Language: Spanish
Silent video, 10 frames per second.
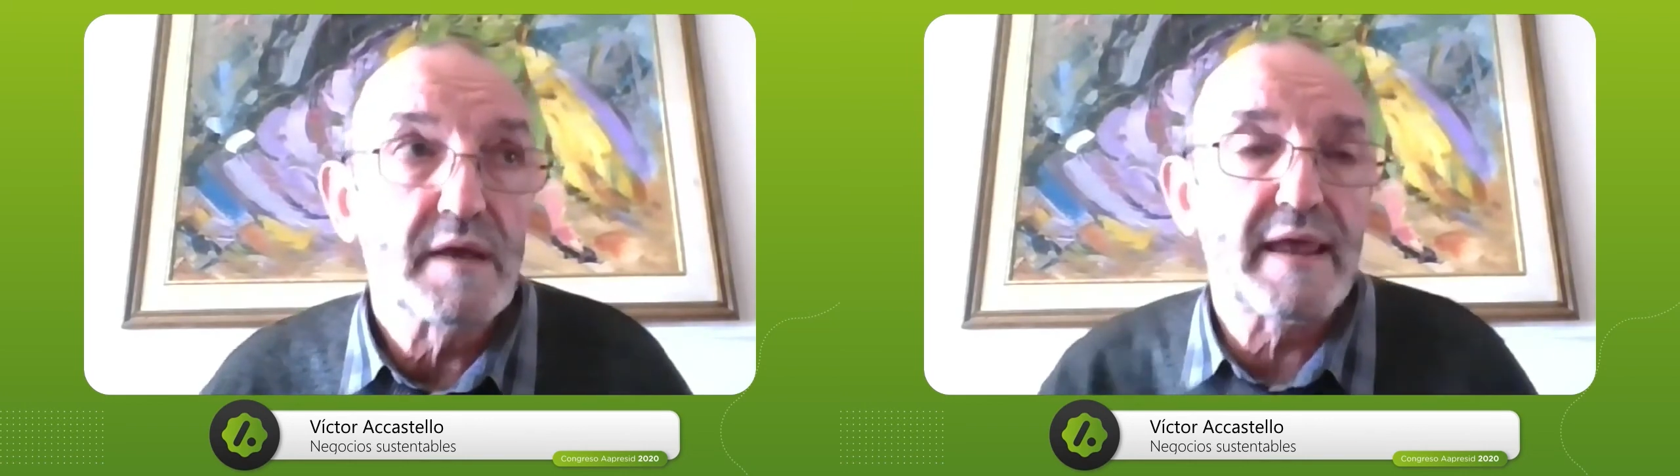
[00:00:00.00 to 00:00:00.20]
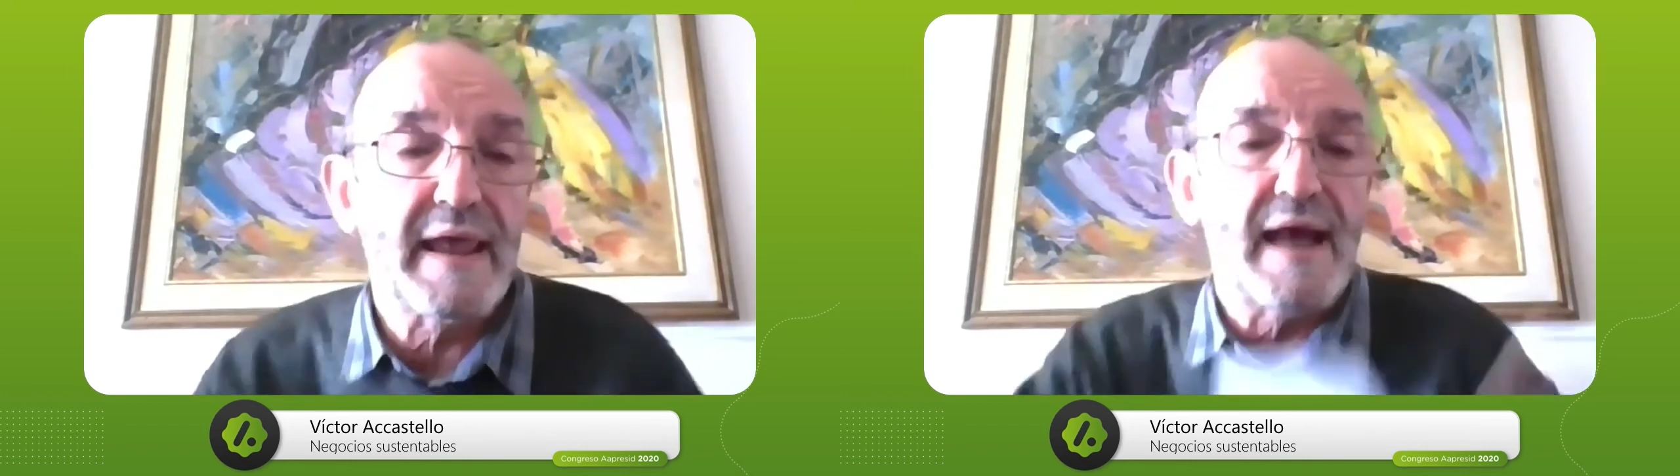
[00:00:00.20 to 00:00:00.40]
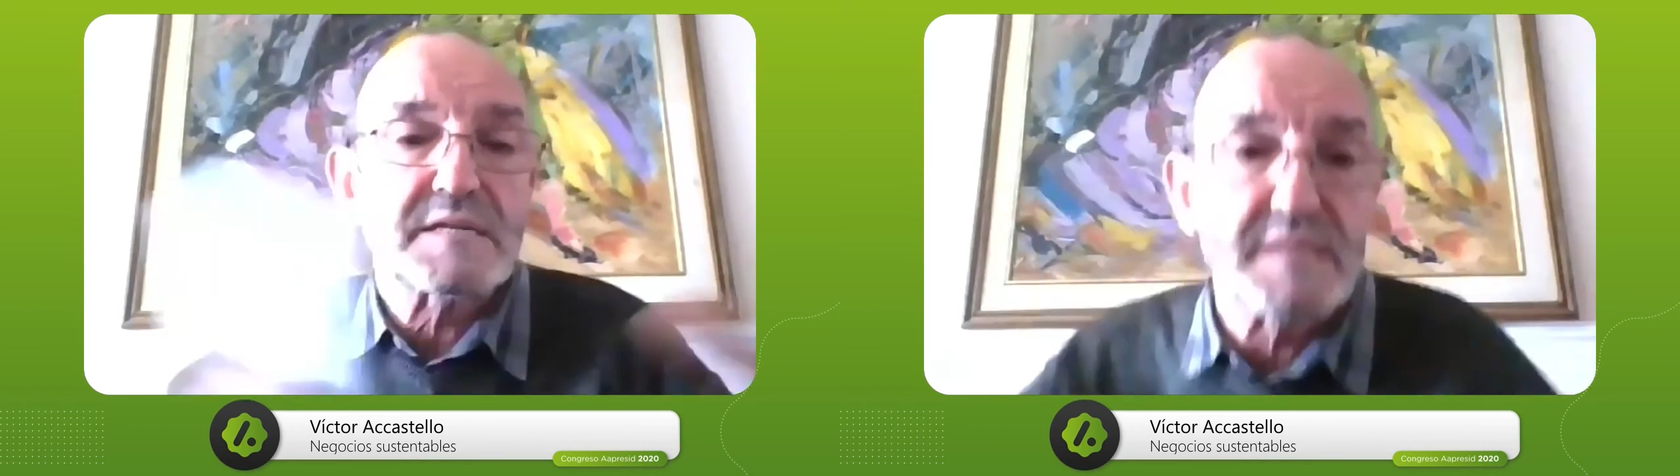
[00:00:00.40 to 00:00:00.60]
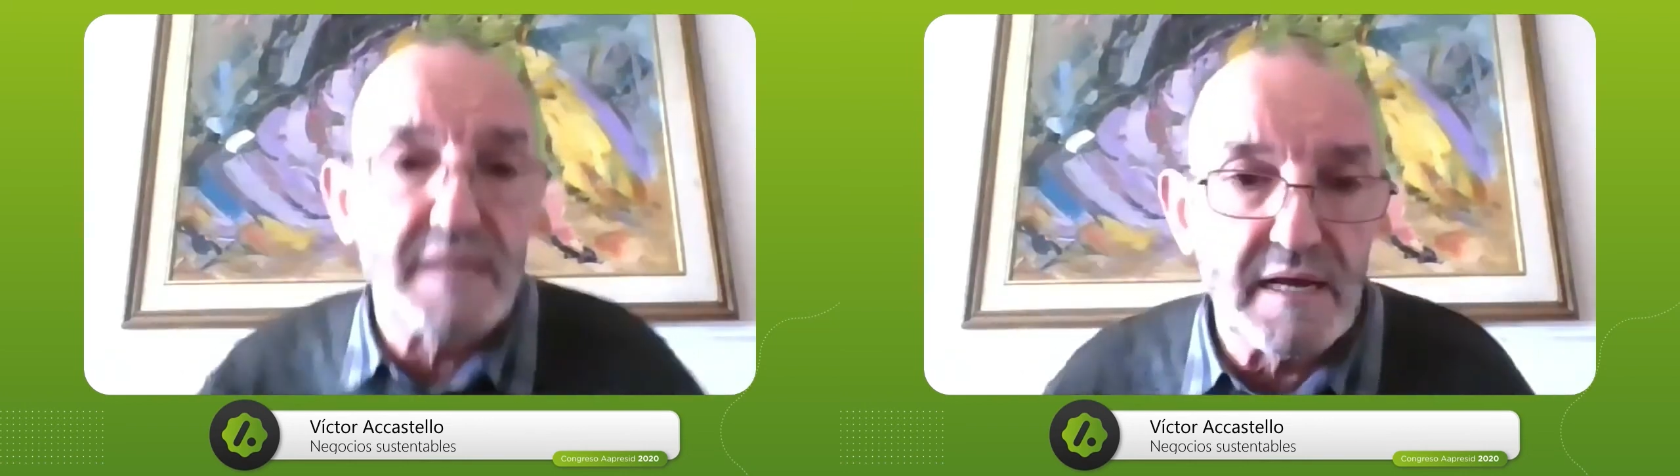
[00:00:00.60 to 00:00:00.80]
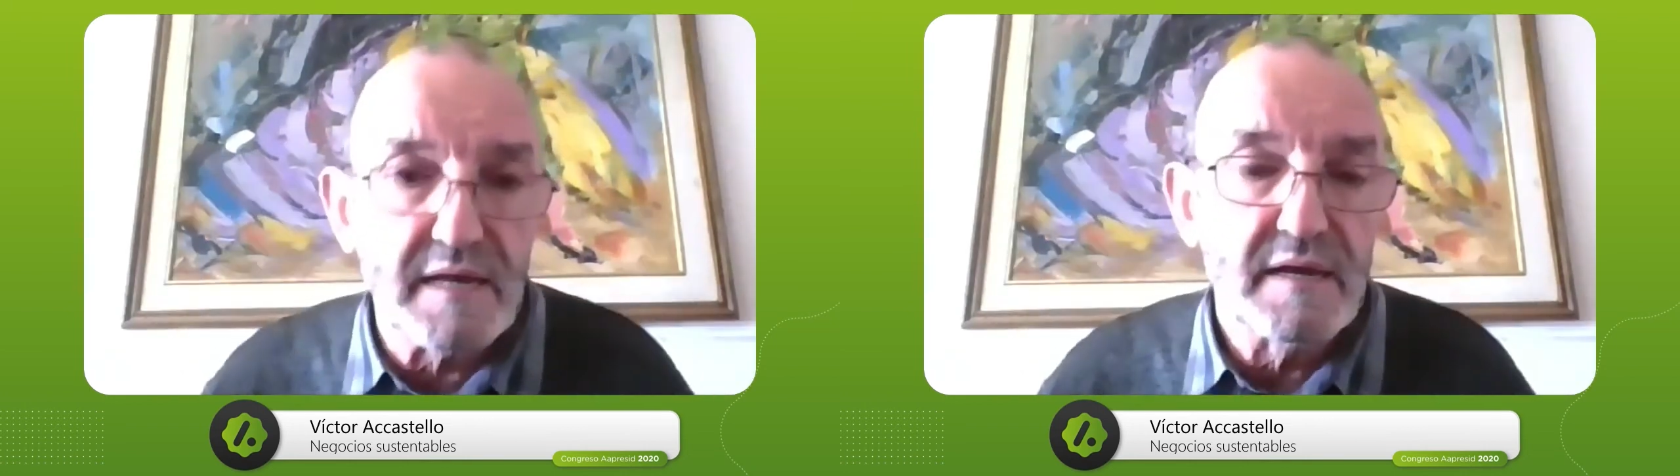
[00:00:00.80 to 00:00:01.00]
que
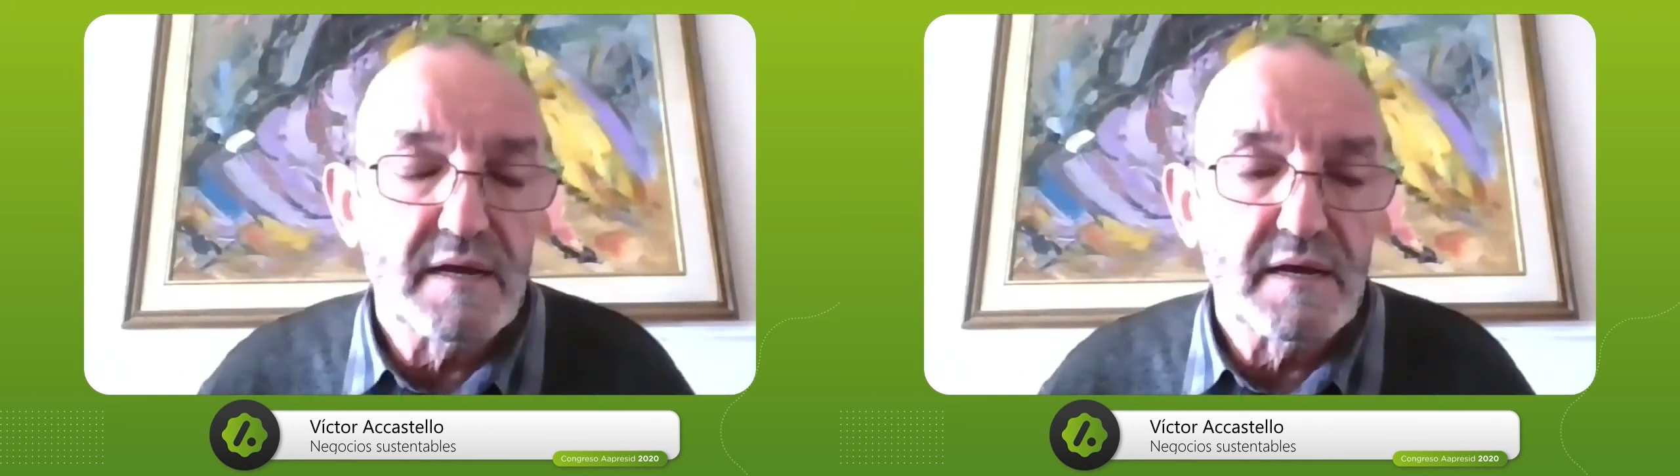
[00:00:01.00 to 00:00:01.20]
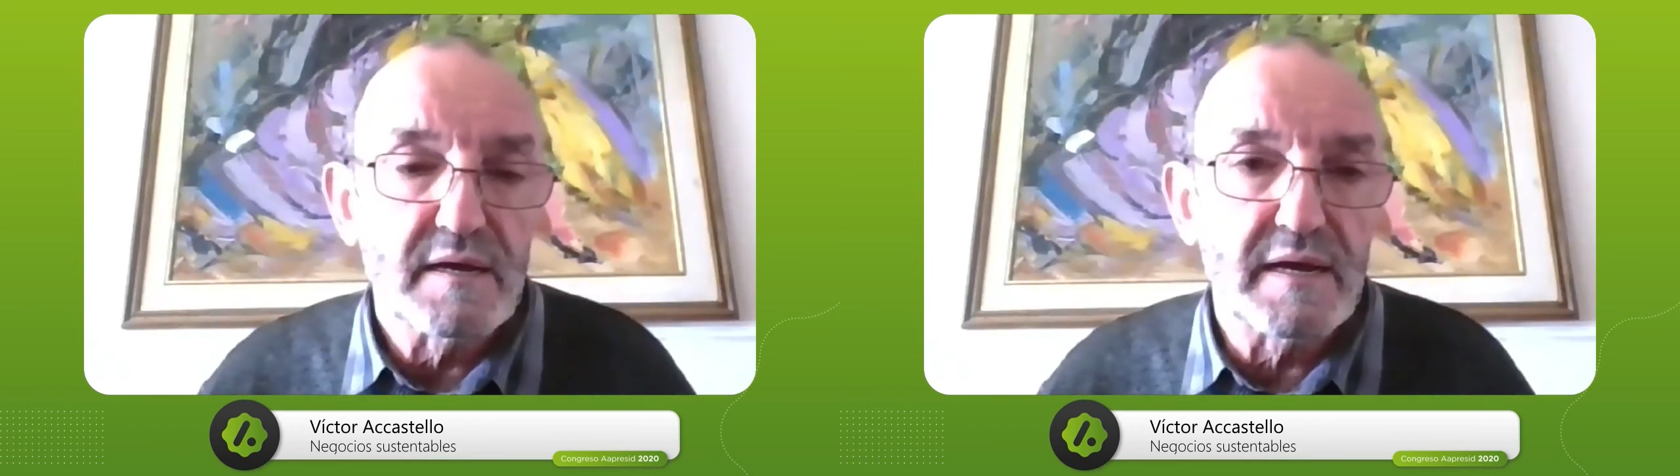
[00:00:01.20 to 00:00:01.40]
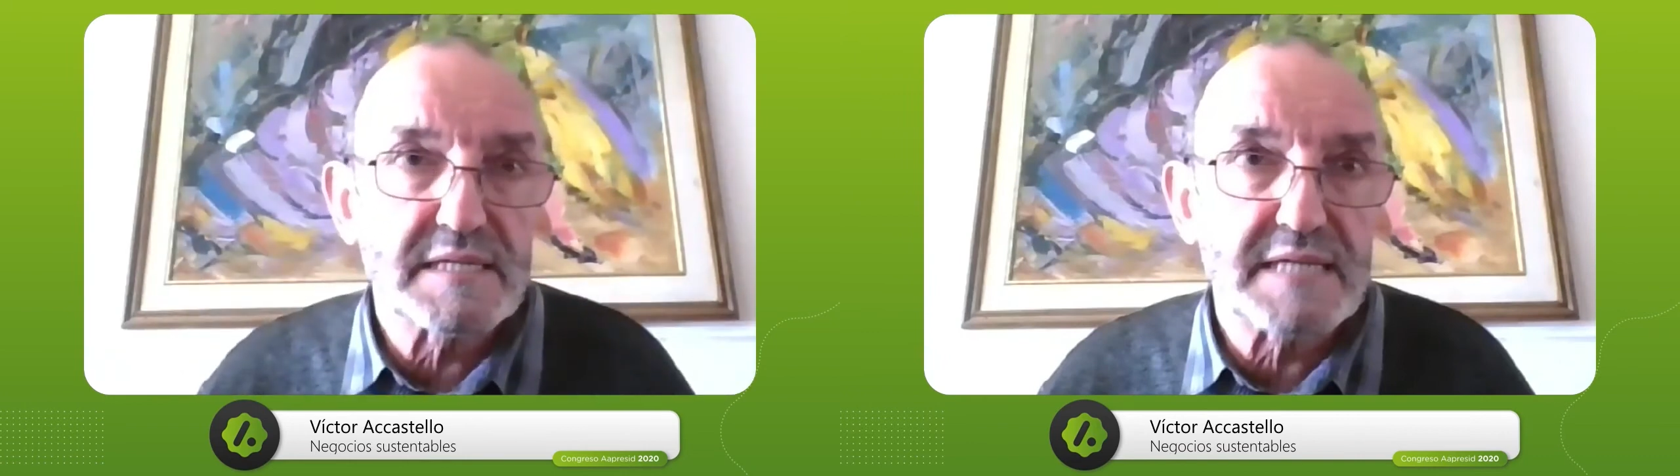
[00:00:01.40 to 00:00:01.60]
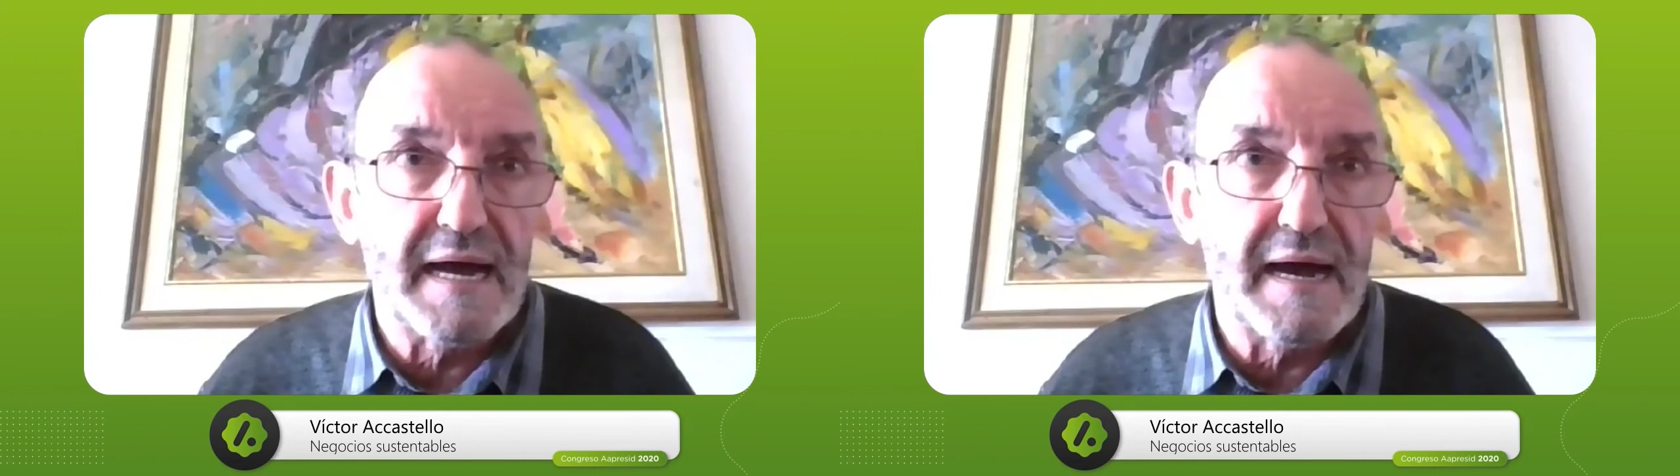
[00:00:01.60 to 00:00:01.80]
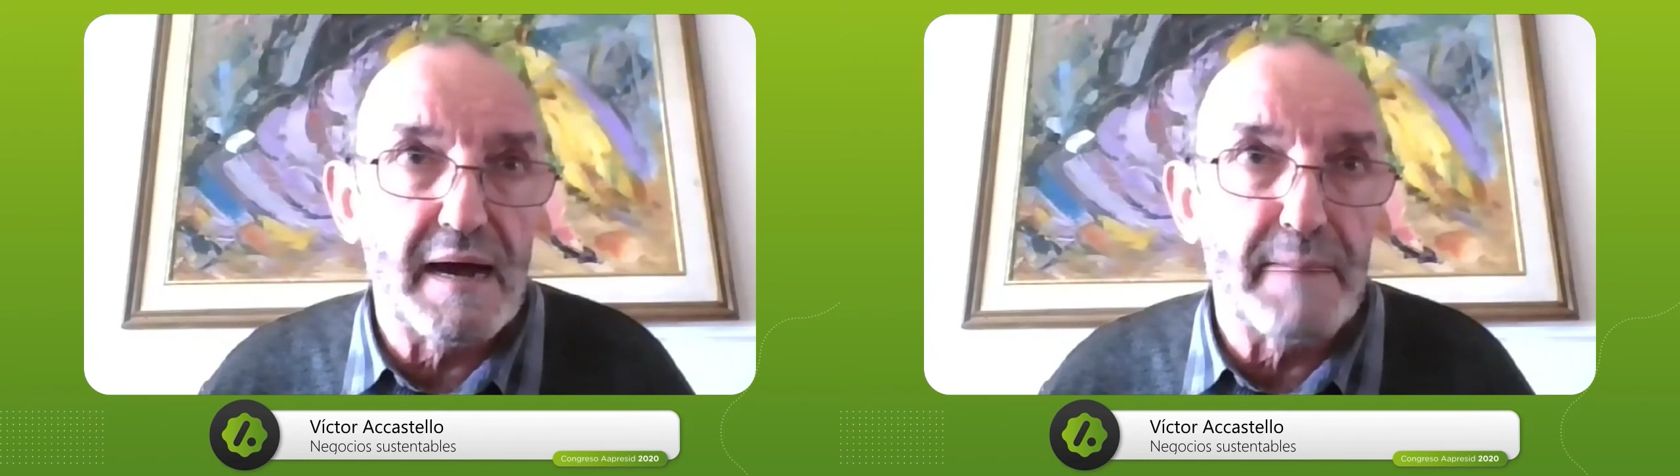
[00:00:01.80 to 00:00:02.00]
hace
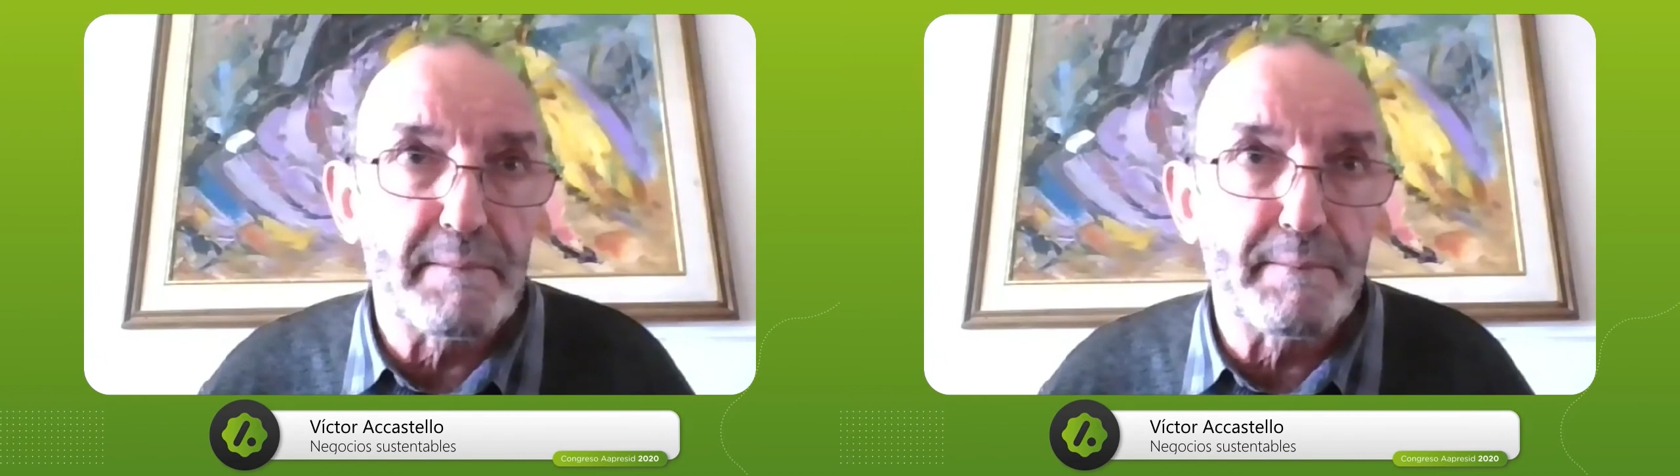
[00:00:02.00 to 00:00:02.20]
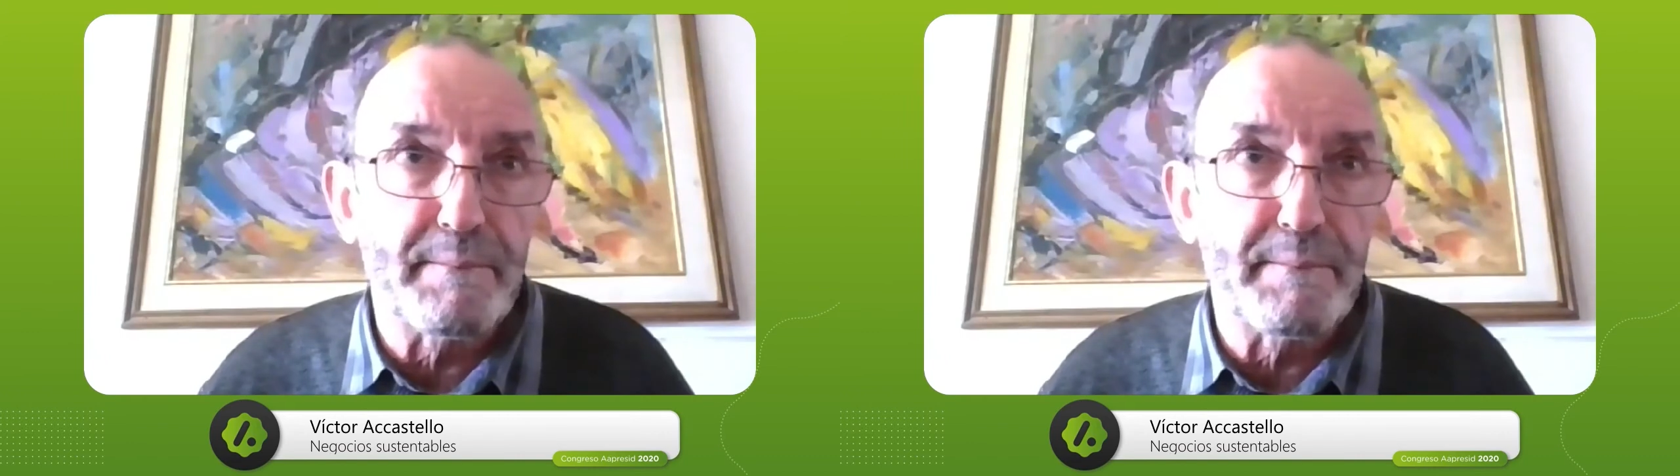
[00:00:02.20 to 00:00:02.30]
esa